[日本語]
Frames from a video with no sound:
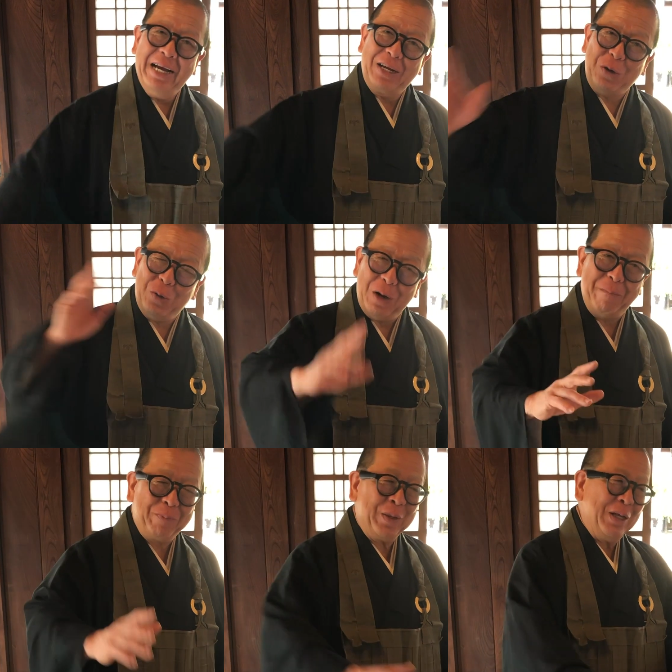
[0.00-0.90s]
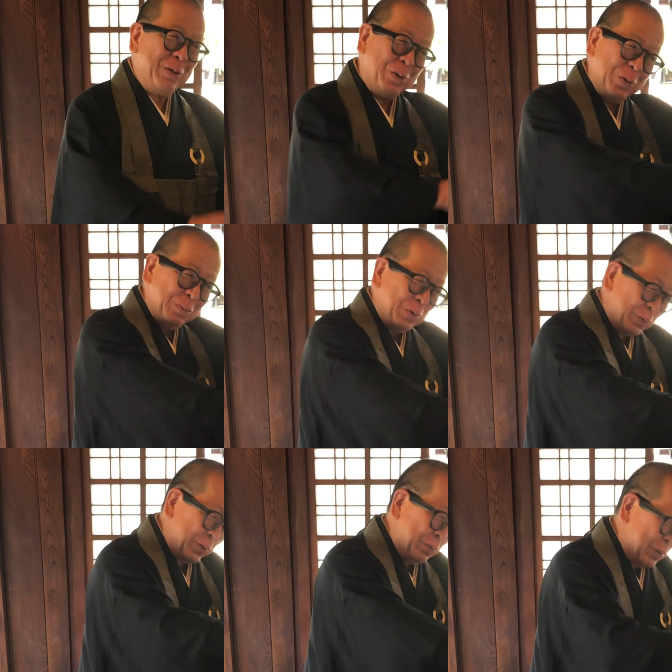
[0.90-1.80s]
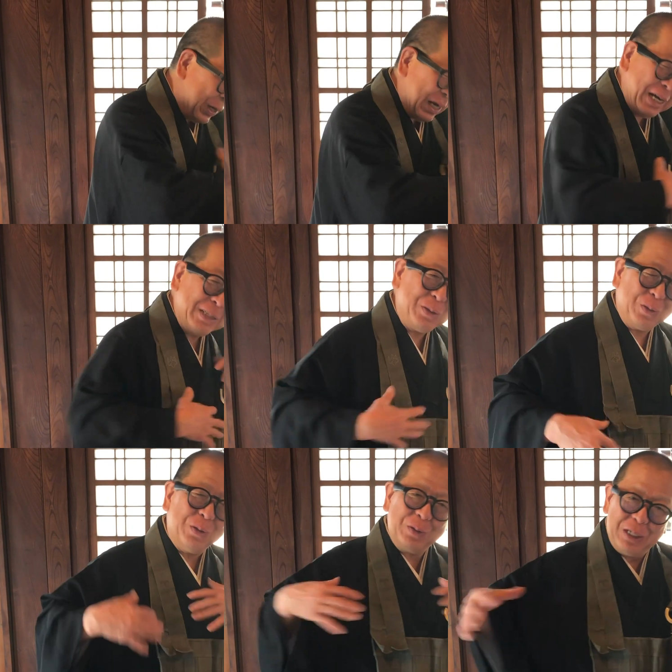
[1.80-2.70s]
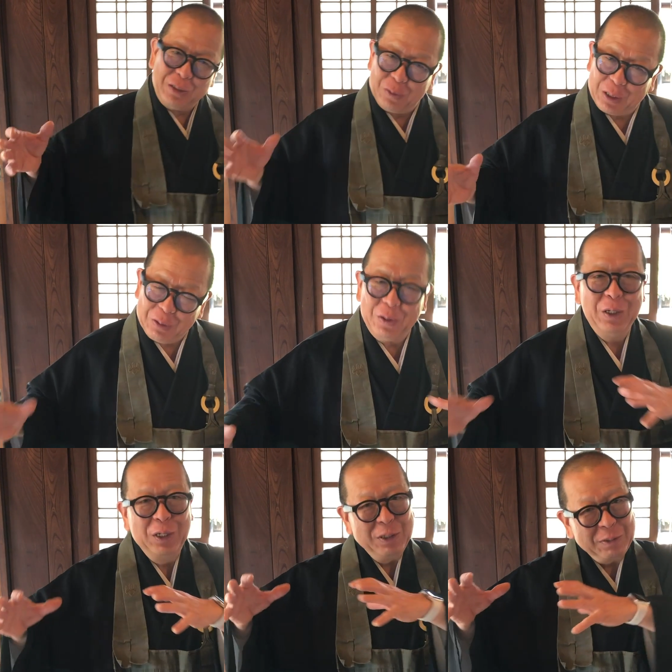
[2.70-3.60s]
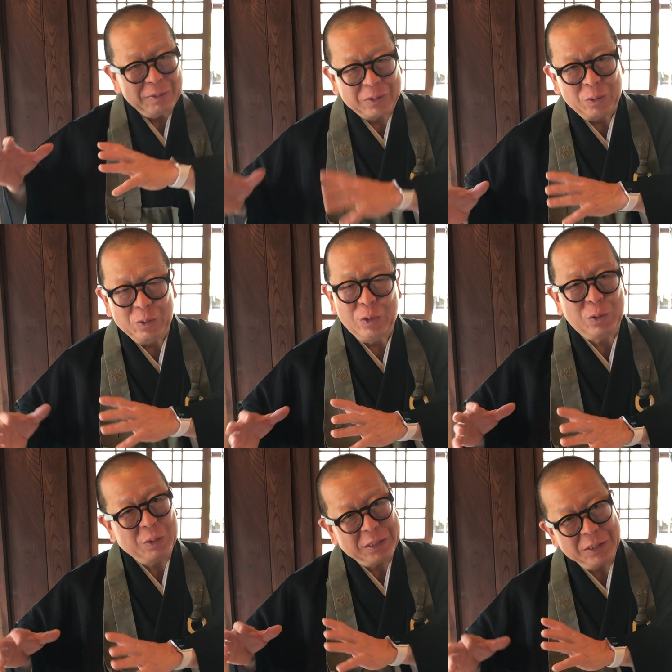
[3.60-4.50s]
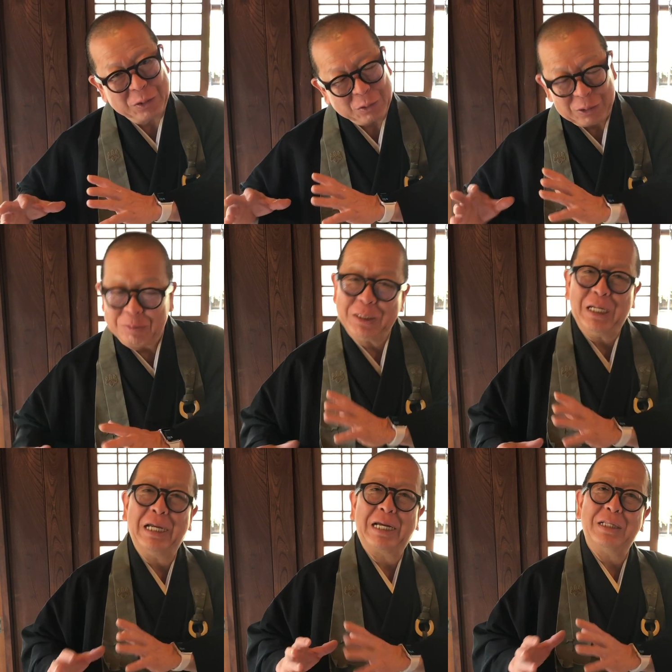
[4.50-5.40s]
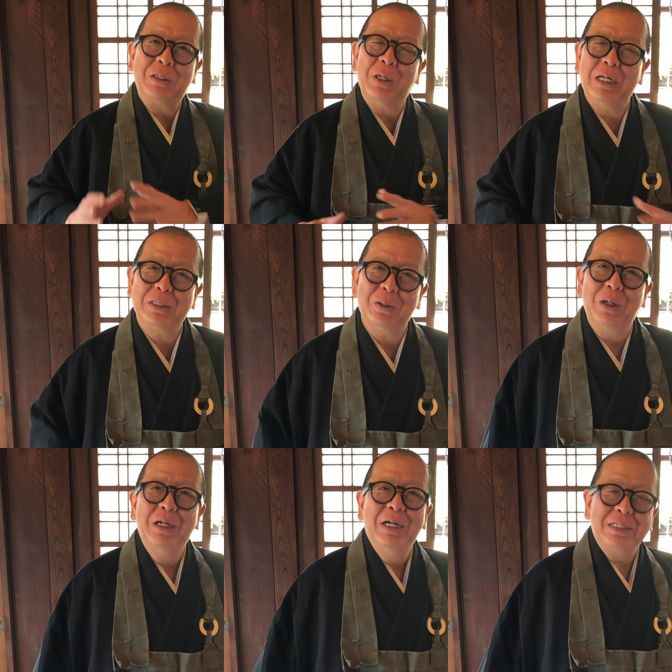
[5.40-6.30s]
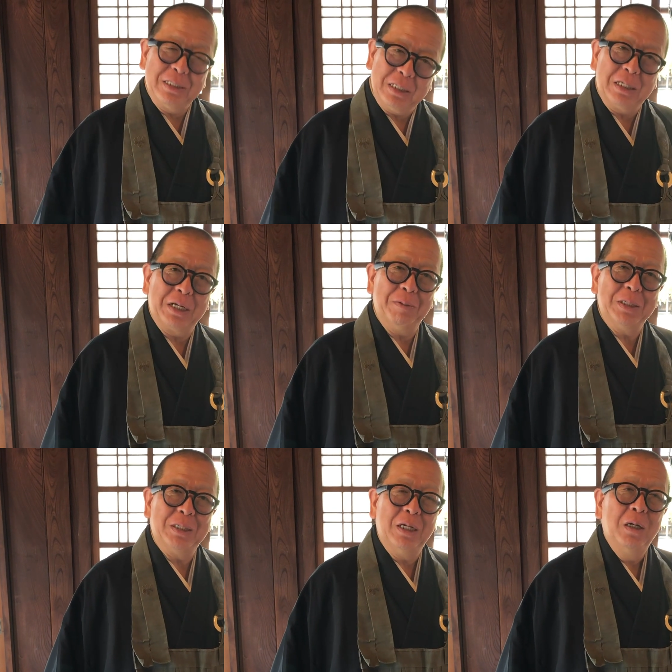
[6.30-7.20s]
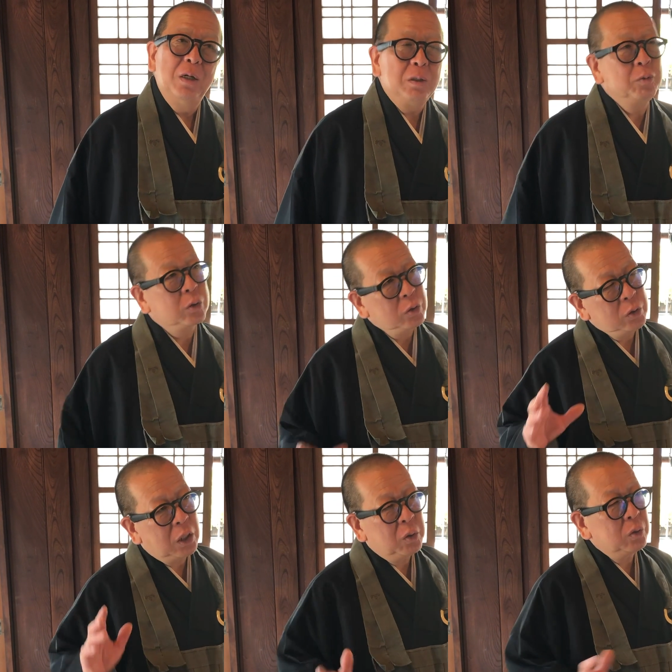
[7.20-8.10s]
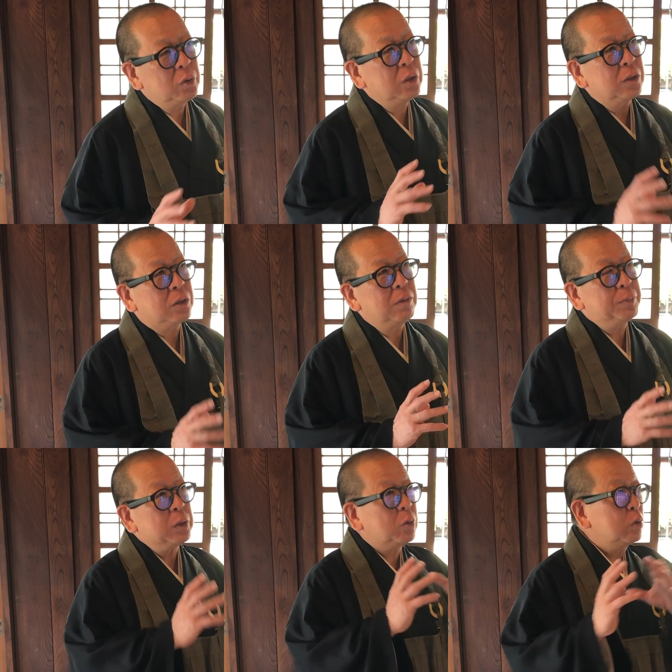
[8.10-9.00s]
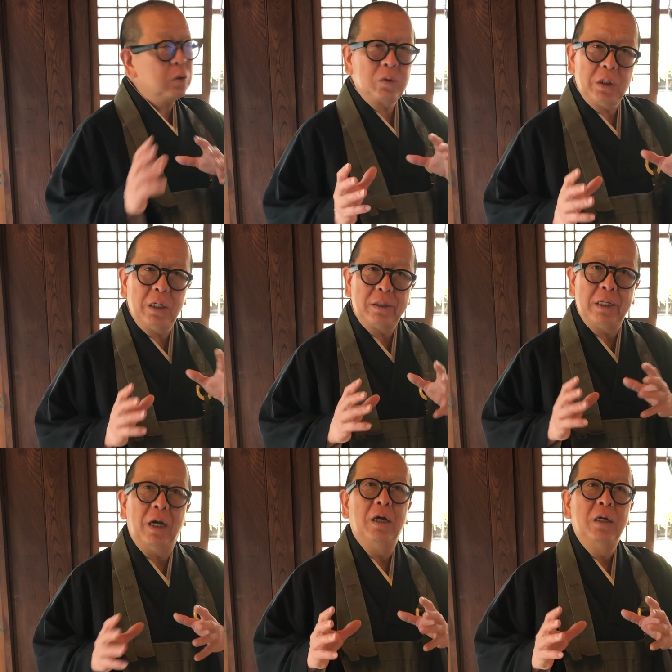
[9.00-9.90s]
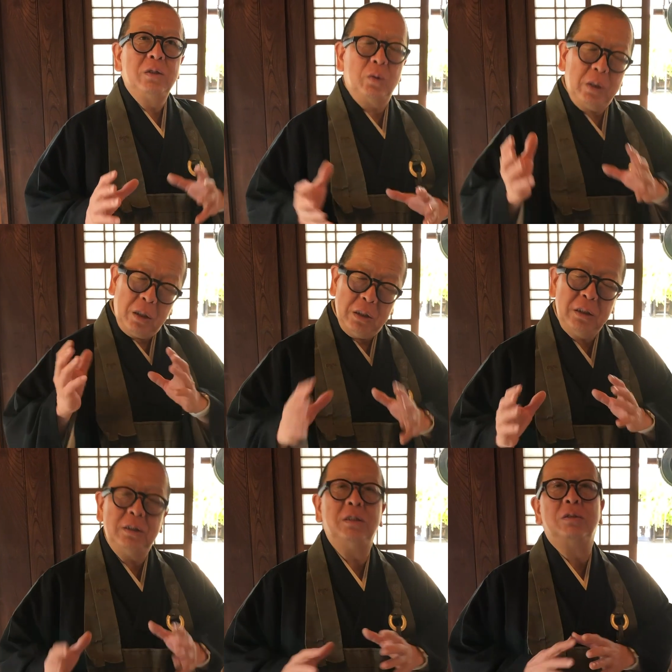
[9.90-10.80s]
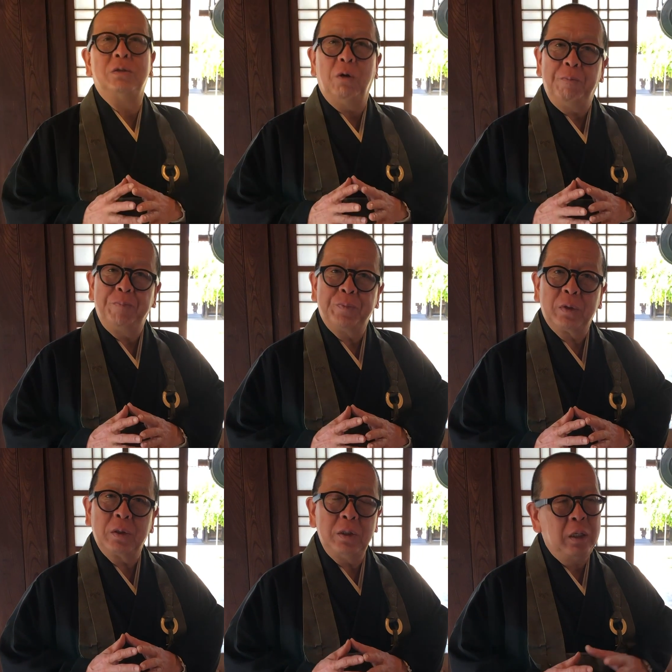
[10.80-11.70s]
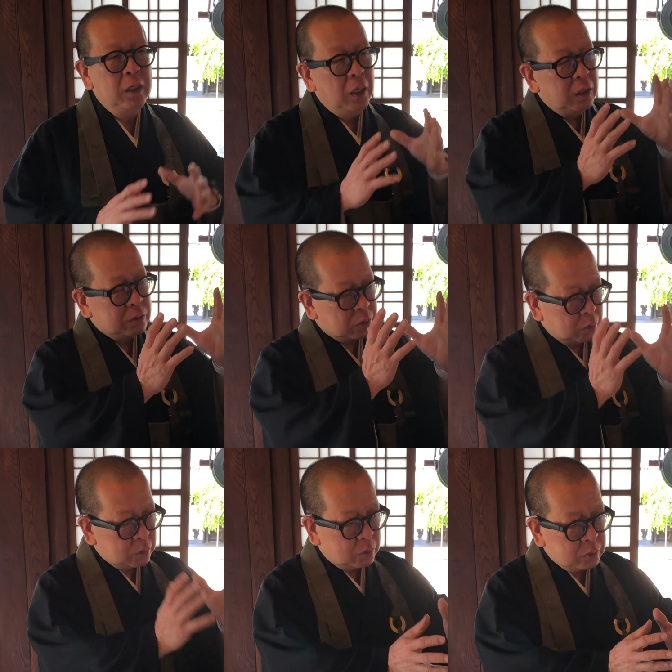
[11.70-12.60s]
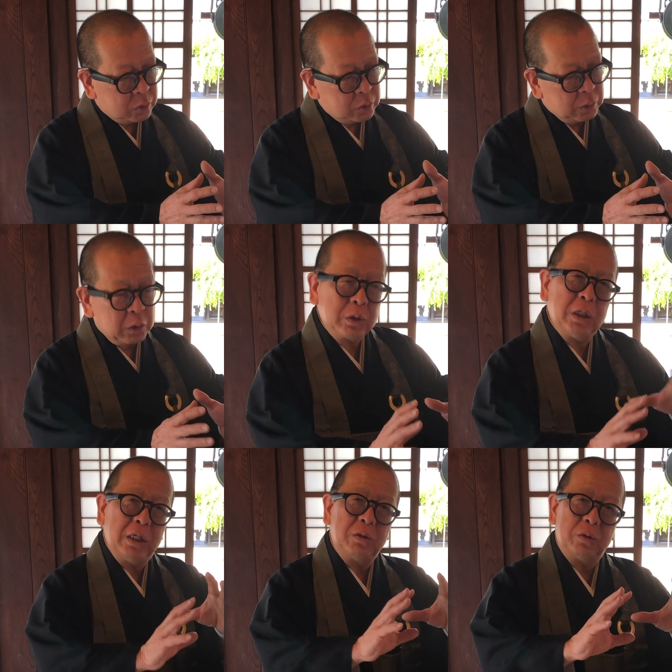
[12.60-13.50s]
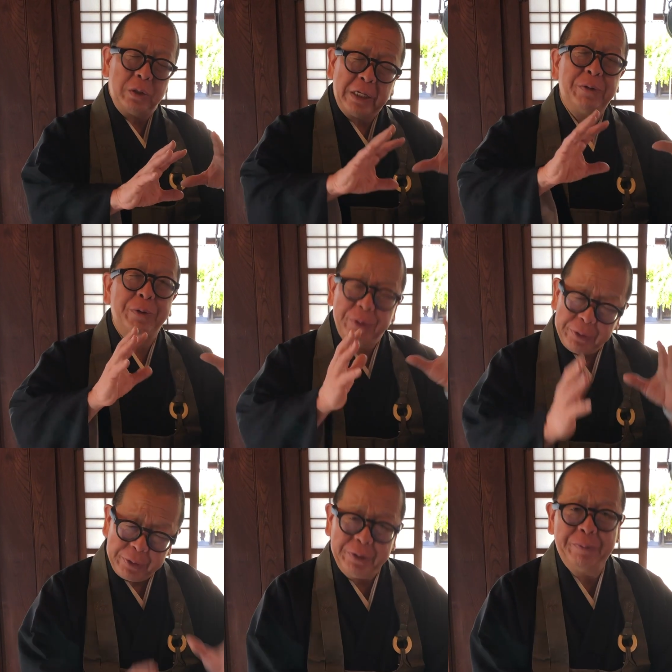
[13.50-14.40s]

今日は衣衣からちょっとね他の曹洞宗はちょっと地味じゃないかっていう話をさせていただきましたでも宗派ごとによってやっぱり特色があってそれがいいんですよ、ね、曹洞宗はどちらかというとねゆるゆる